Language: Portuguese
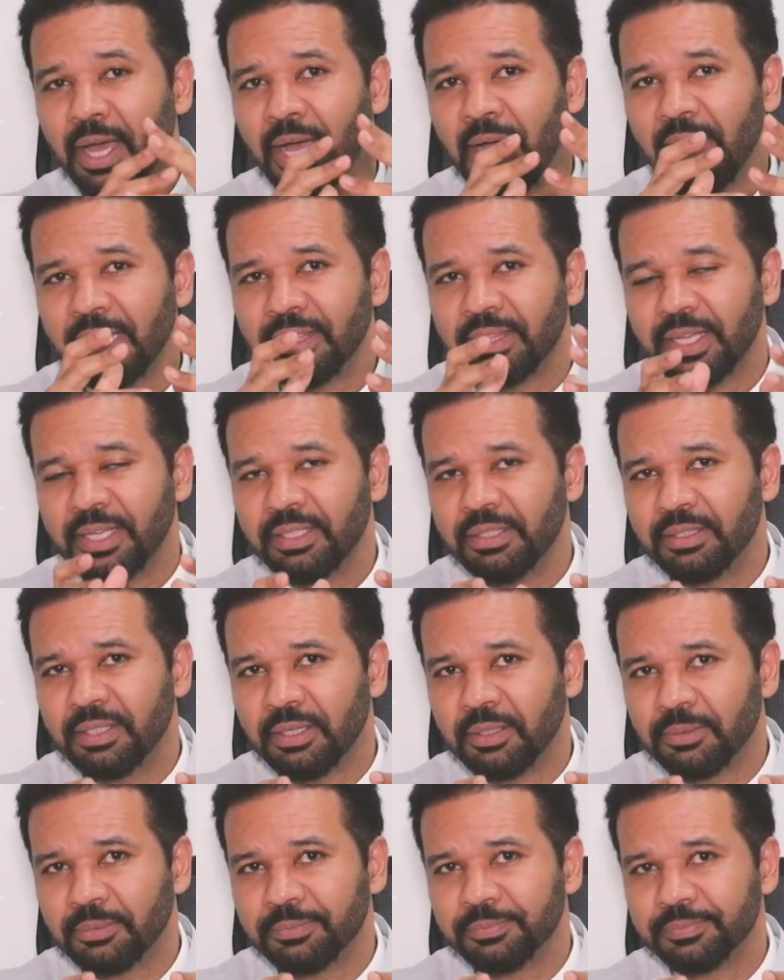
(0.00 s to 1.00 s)
Até
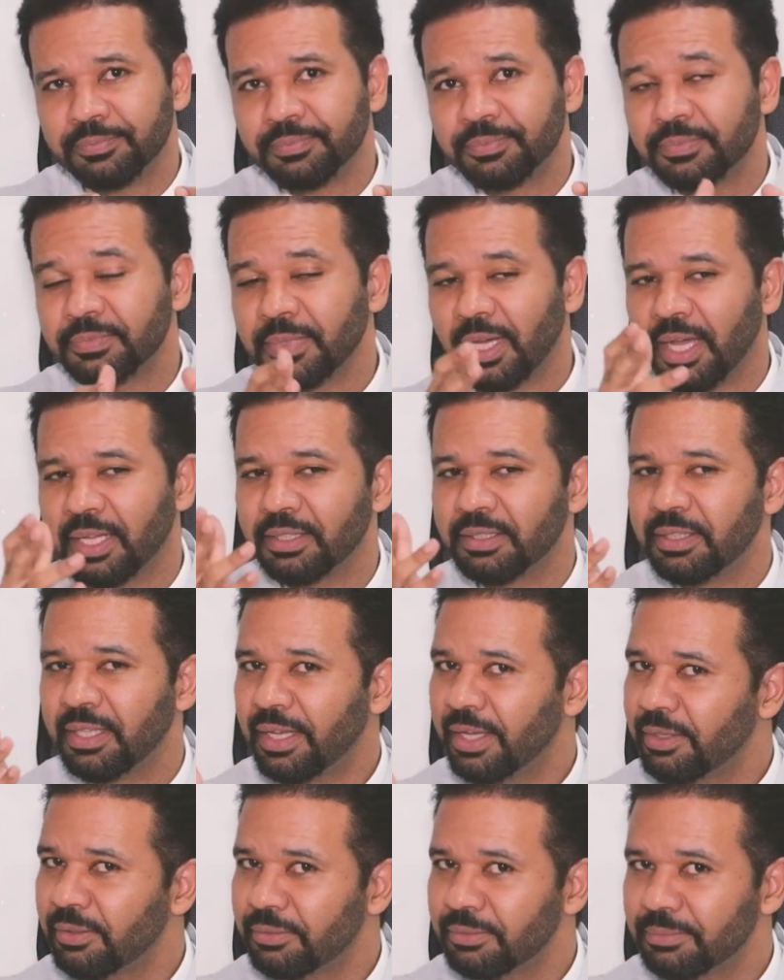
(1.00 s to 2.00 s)
então,
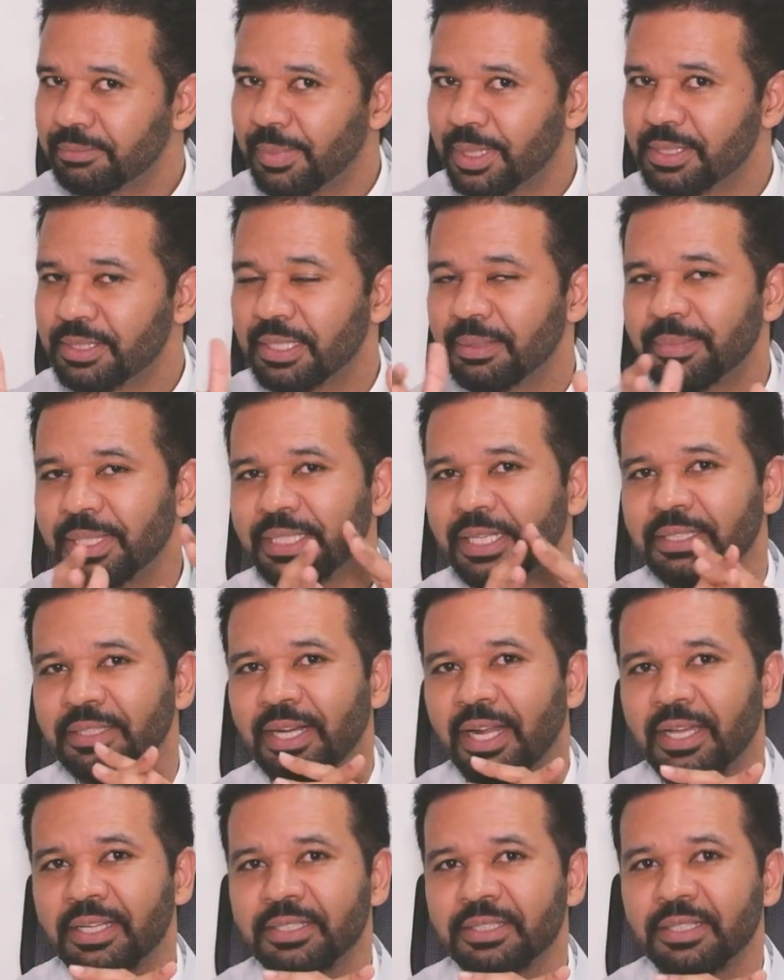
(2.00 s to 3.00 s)
até uma semana
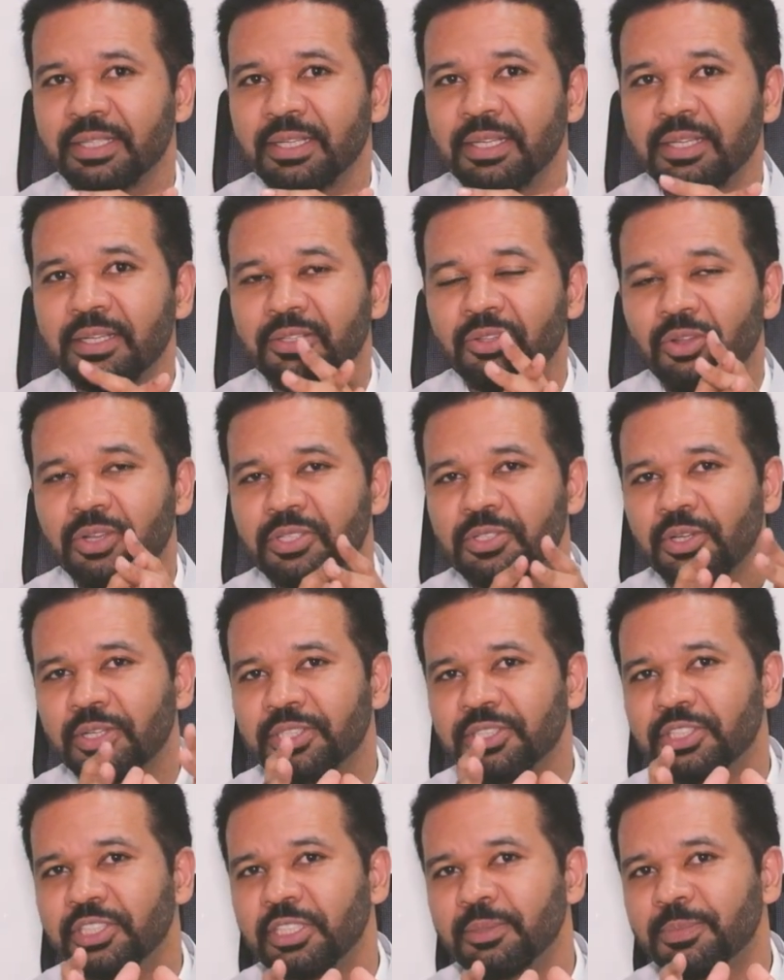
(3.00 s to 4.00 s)
atrás, nós só
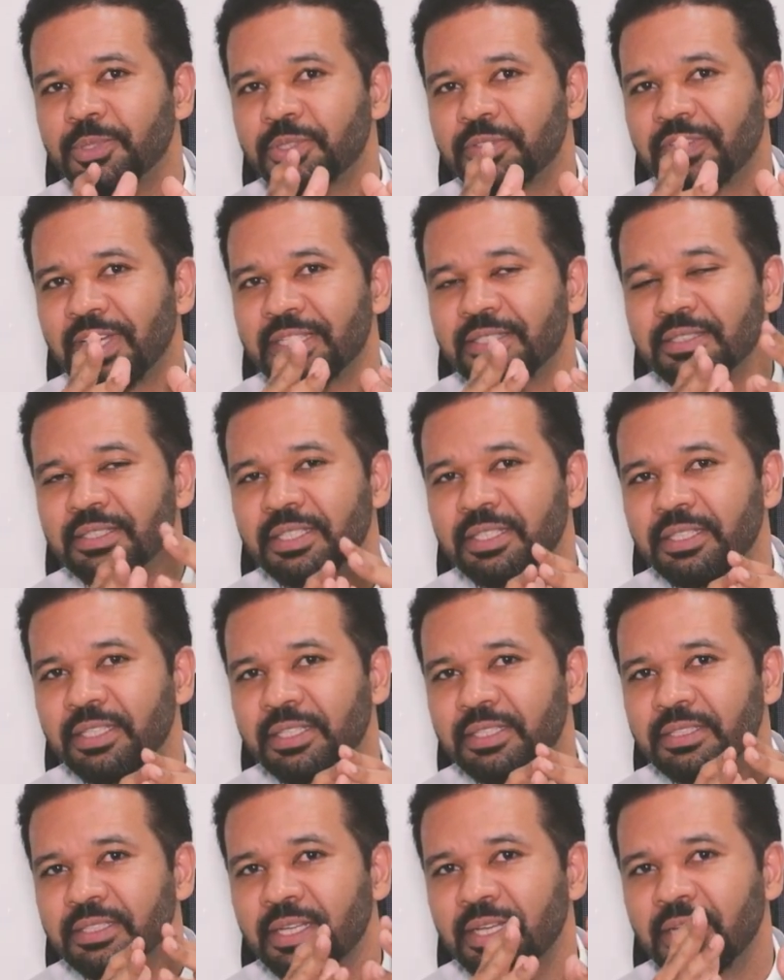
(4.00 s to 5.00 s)
tínhamos
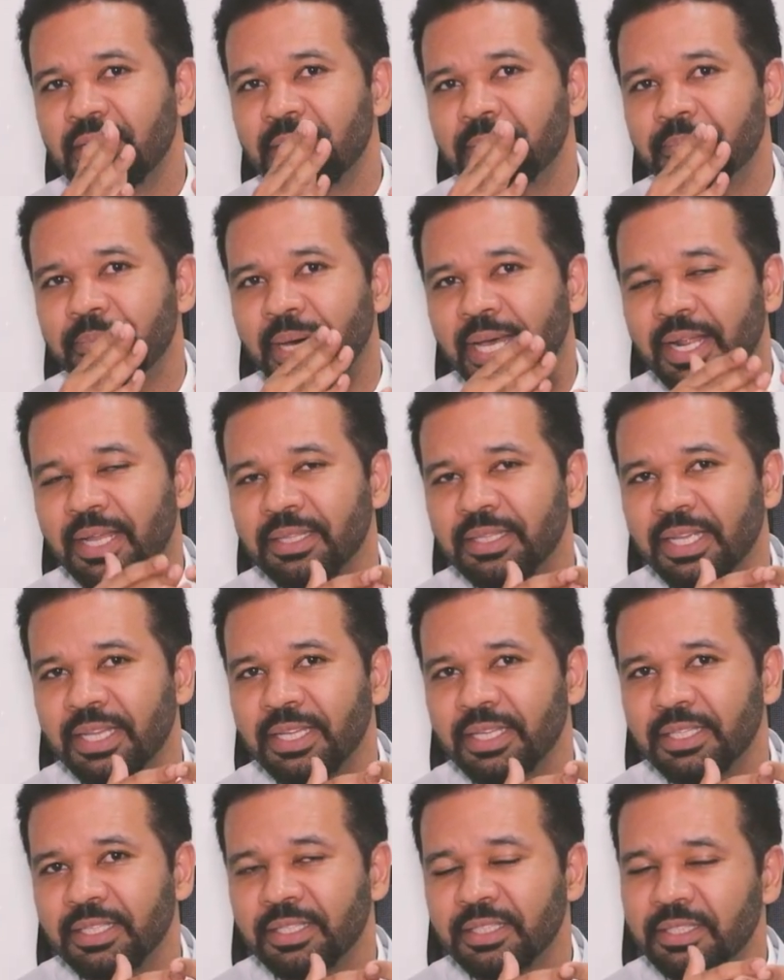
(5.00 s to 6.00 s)
vacinas para a
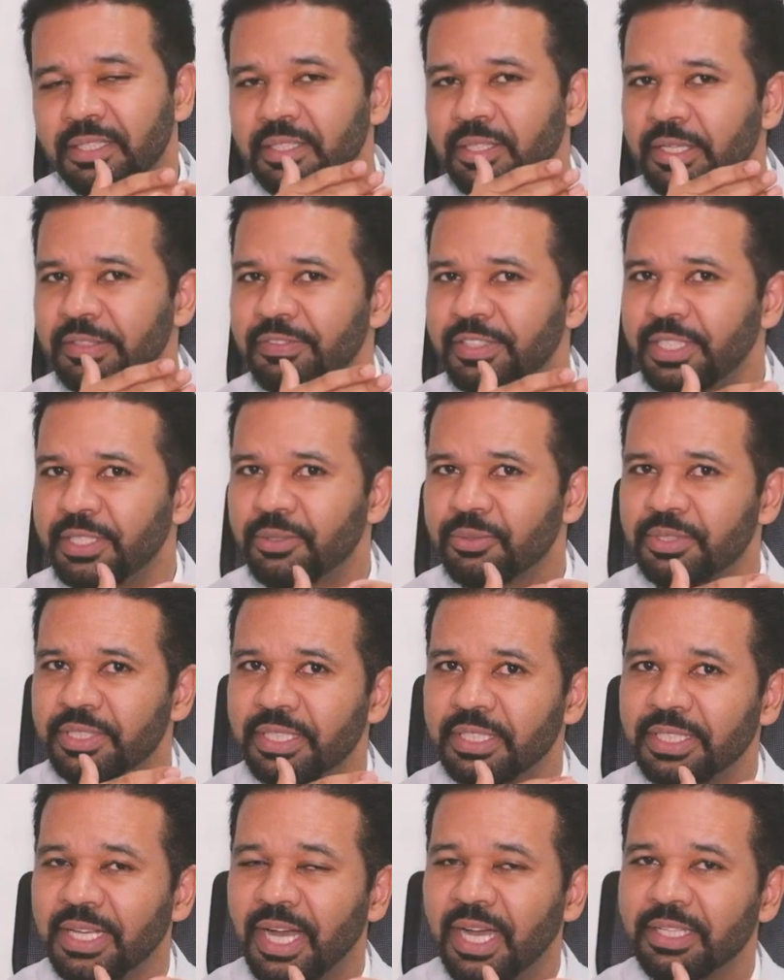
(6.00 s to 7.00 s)
dengue que deveriam
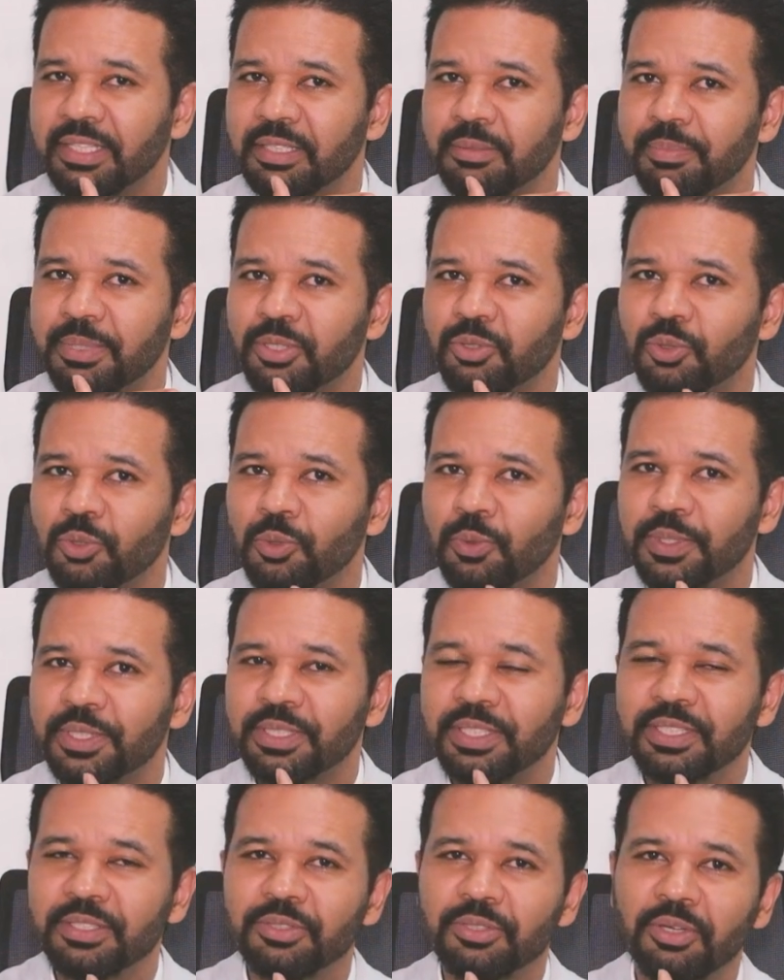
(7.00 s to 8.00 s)
ser dadas em pessoas
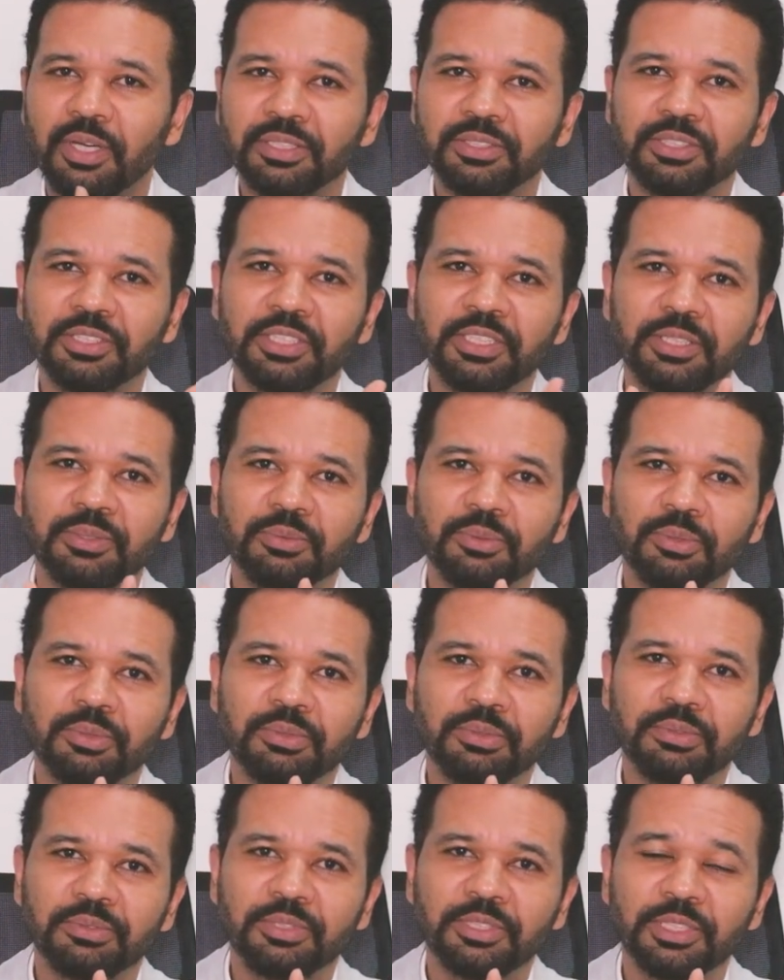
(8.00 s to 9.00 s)
que só tinham
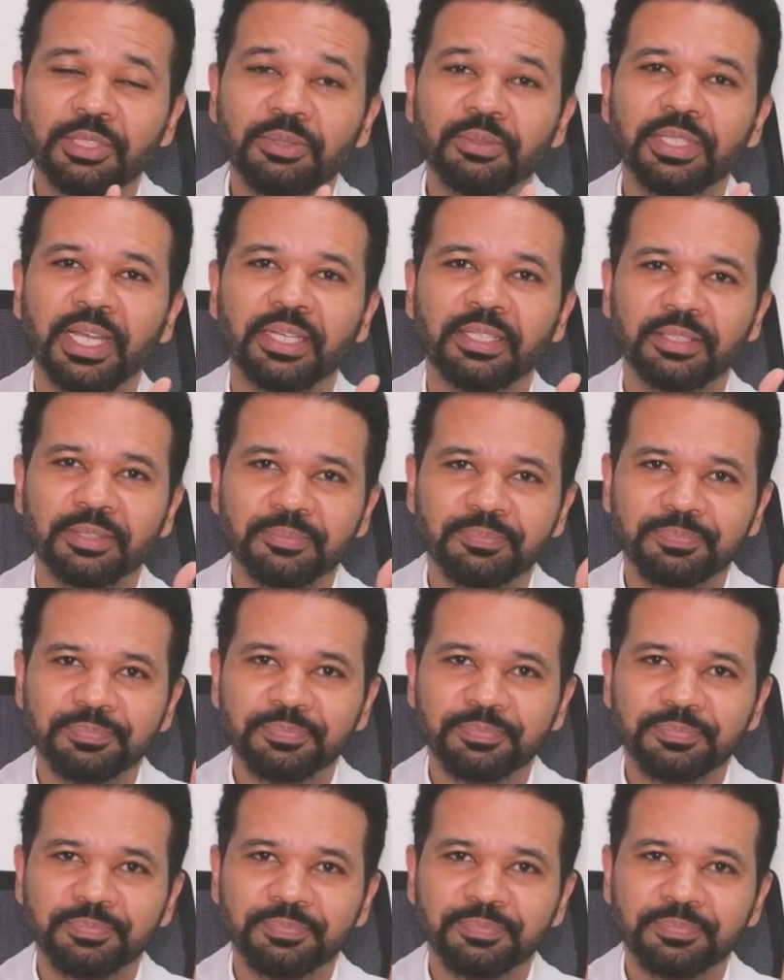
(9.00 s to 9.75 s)
tido dengue.